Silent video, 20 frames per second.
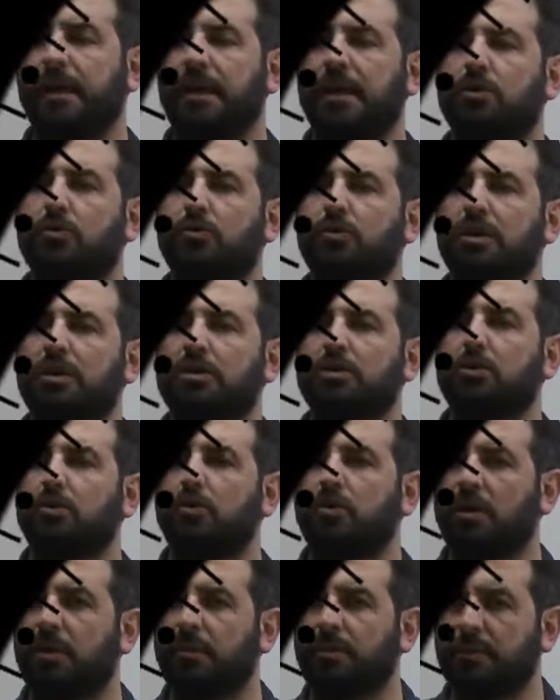parti üyesi
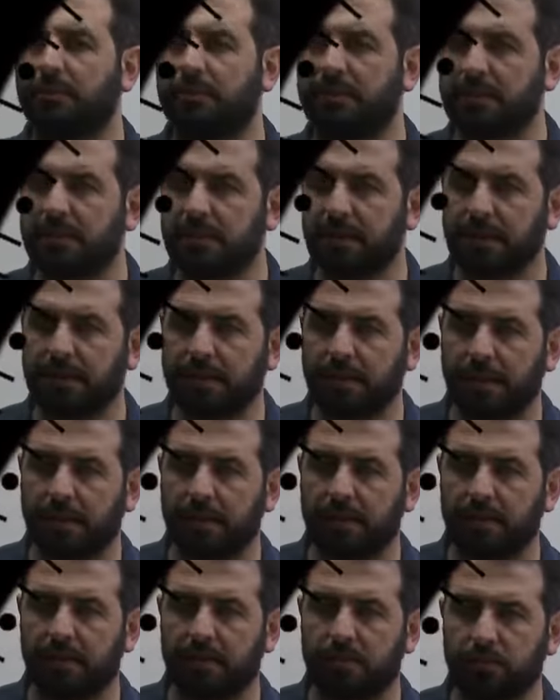olabilmesi
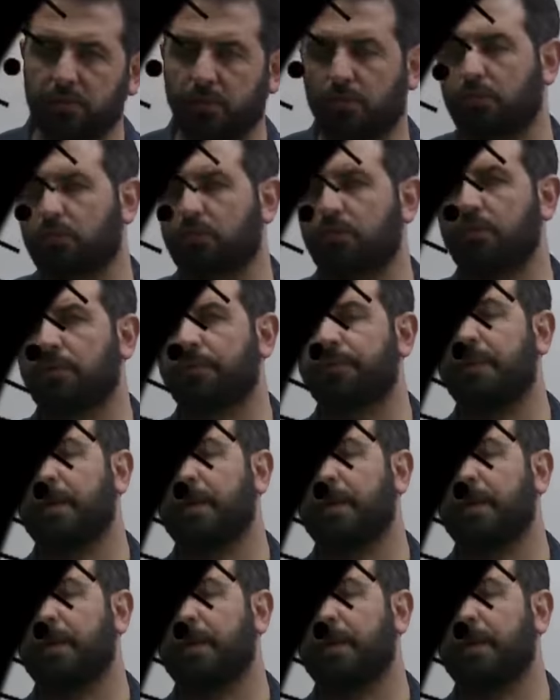yeterliliğini soktuk.